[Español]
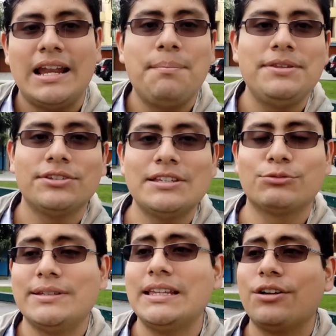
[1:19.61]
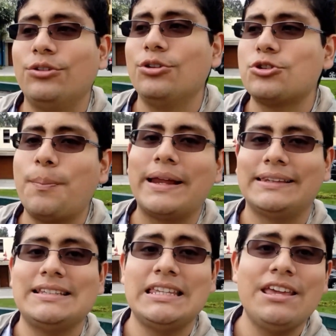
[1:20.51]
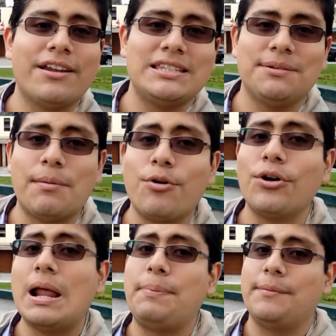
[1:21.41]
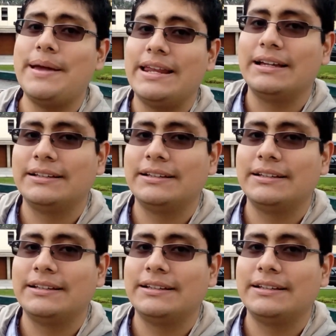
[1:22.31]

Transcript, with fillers: Las misiones cuentan con 8 partes y ahora sí vamos con la primera.